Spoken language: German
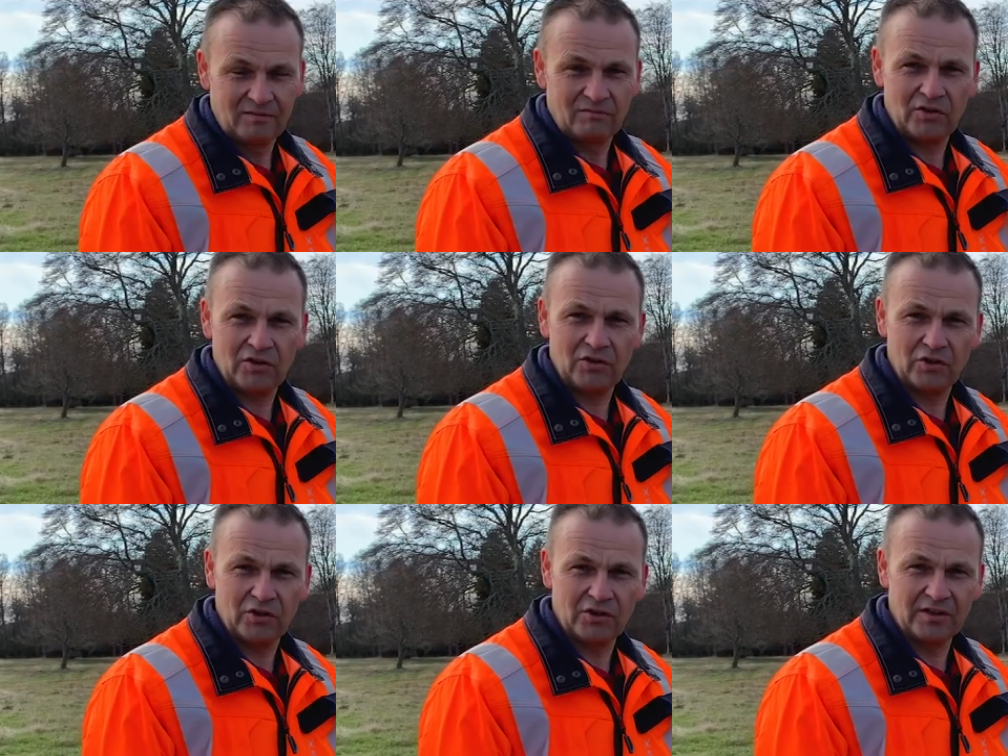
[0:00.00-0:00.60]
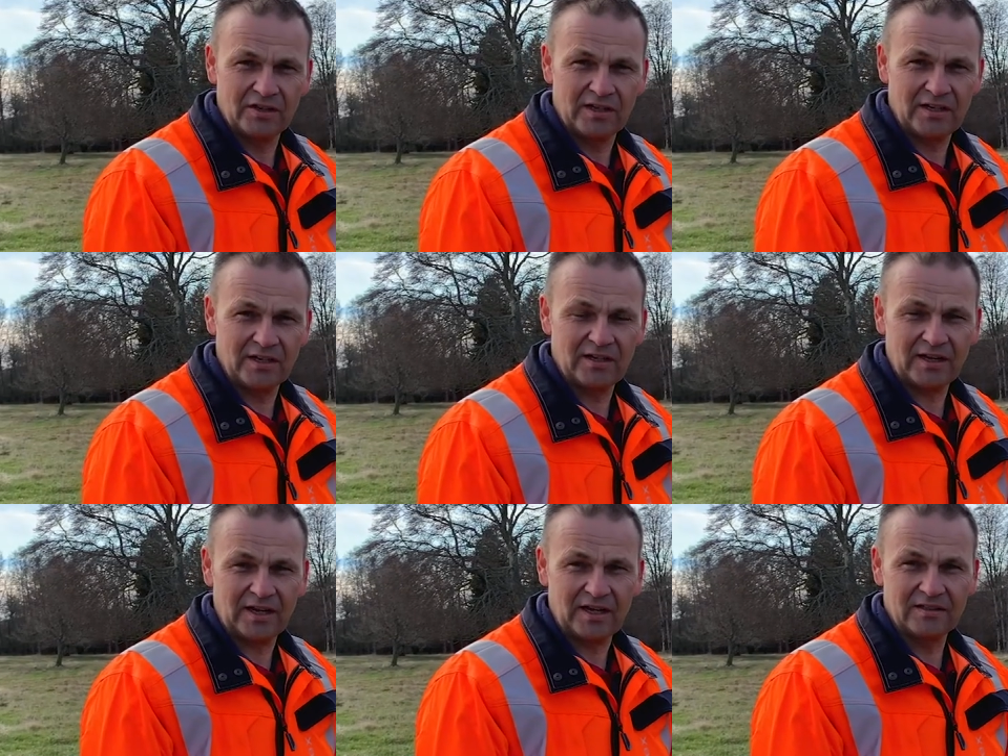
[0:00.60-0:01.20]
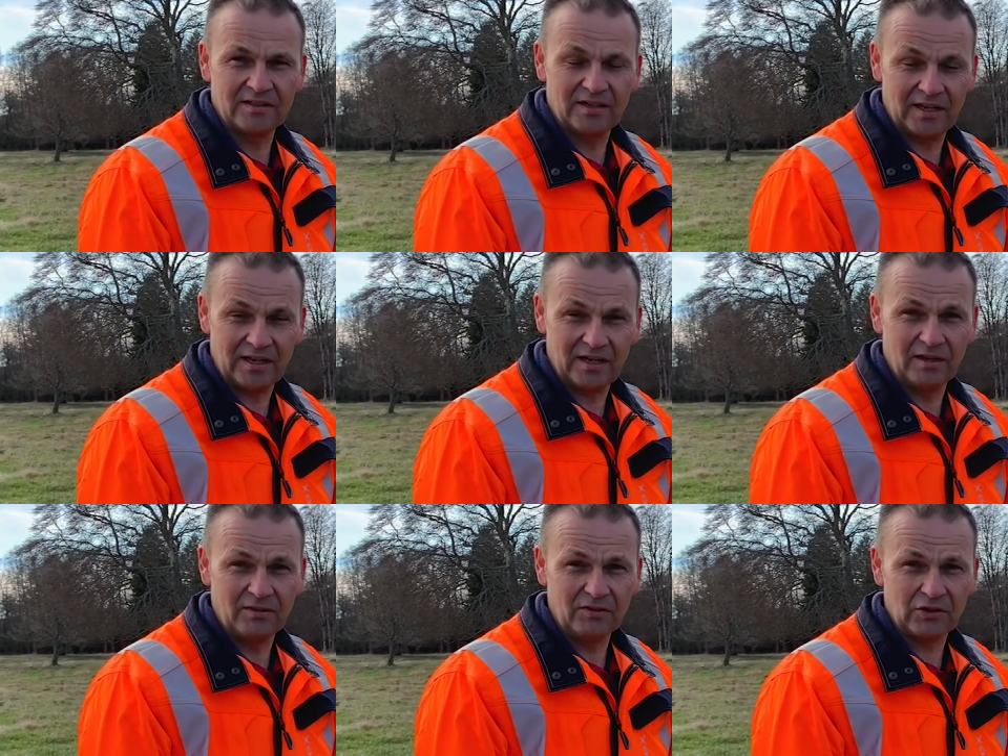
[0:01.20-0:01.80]
Wir hören hier einen
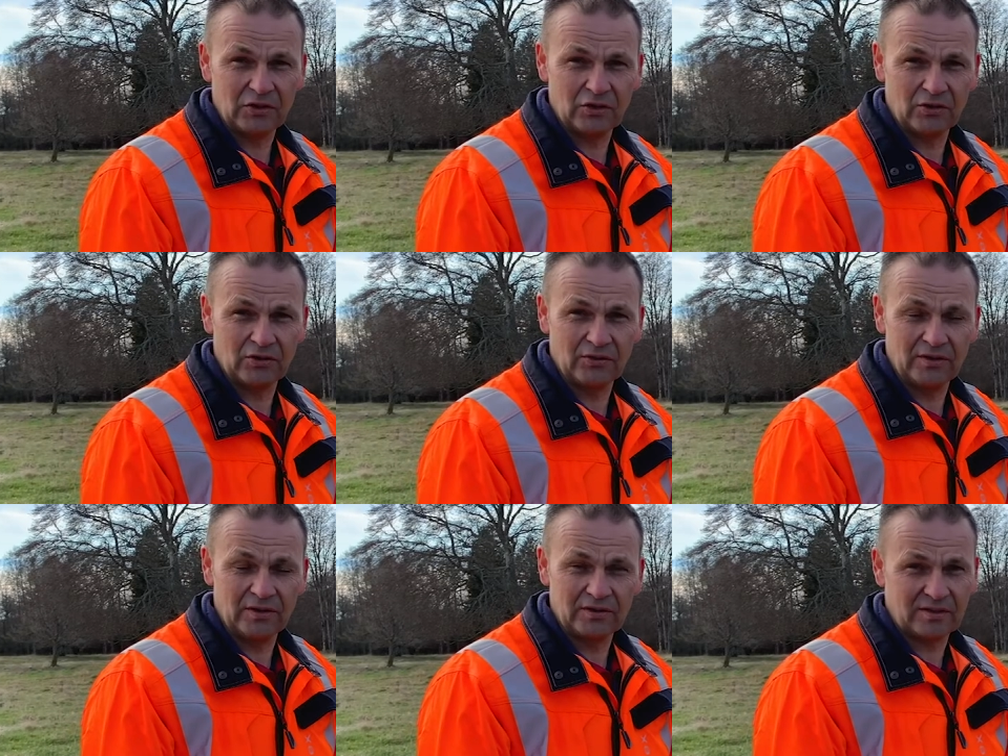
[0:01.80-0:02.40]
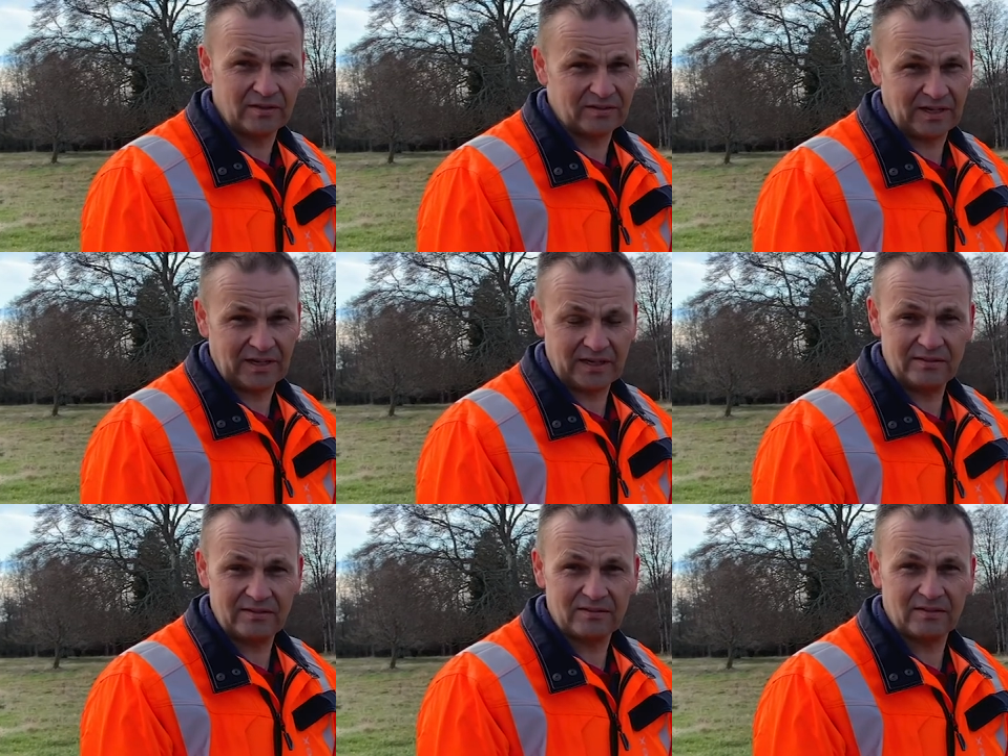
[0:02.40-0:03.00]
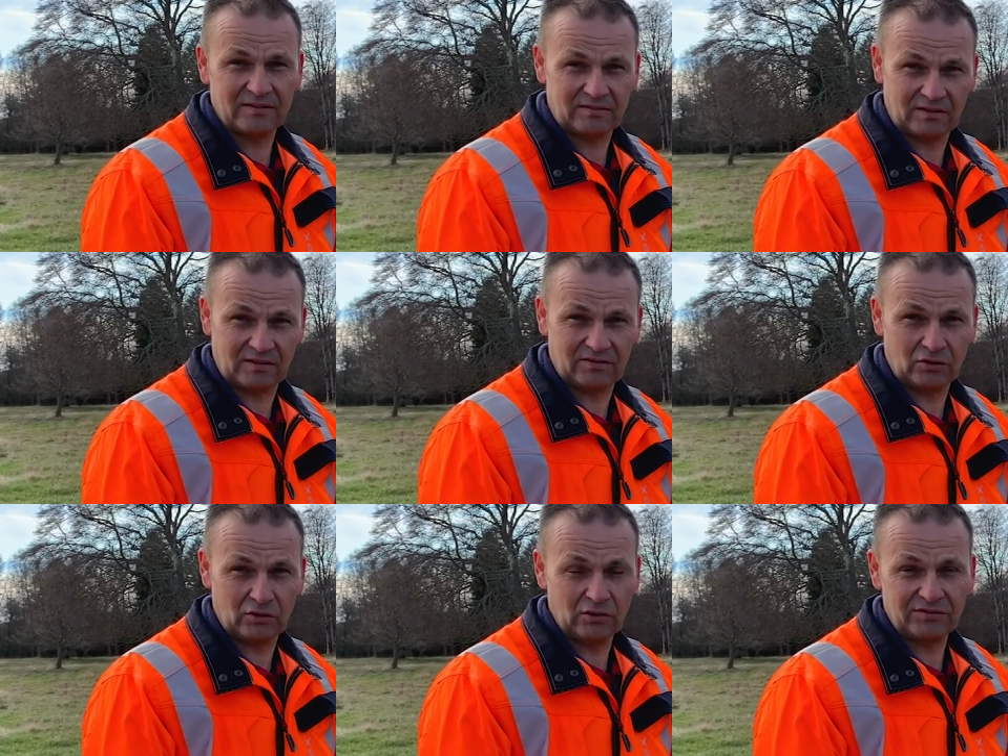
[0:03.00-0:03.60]
hellen Ton, das heißt,
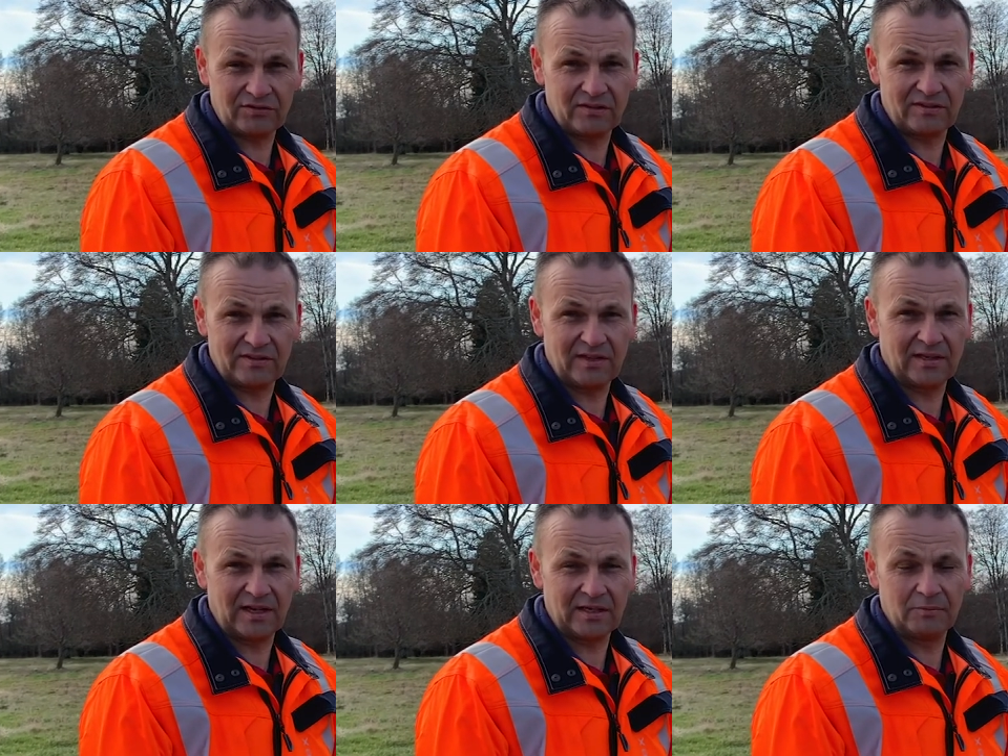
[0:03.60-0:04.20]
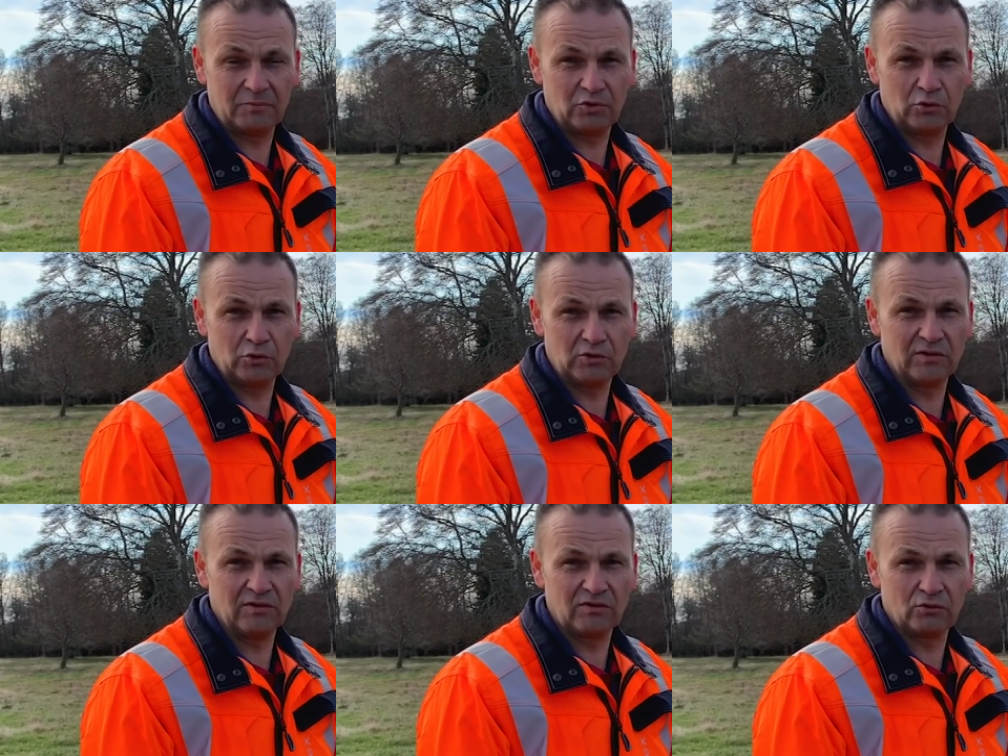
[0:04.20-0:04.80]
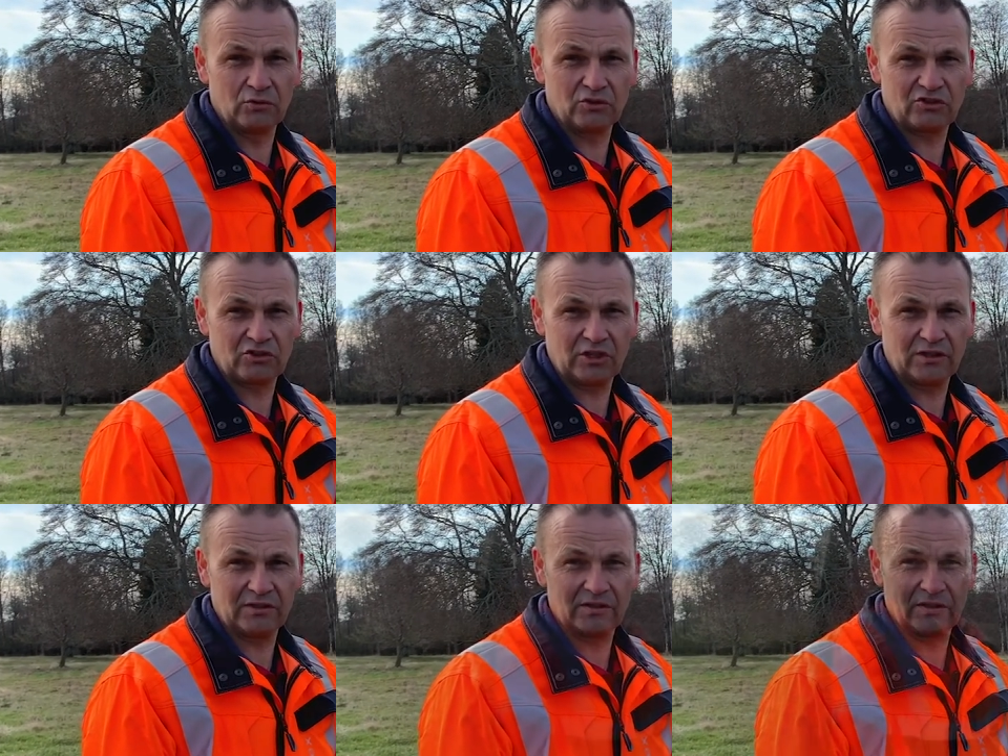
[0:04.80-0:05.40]
das Holz ist in einem guten
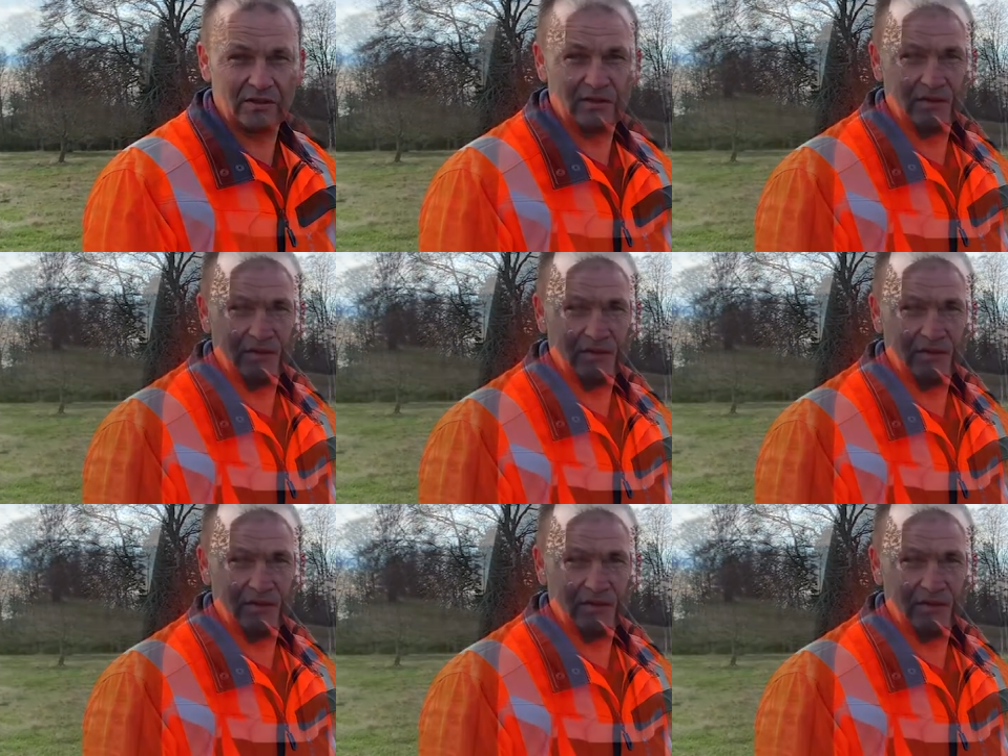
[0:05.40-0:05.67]
Zustand.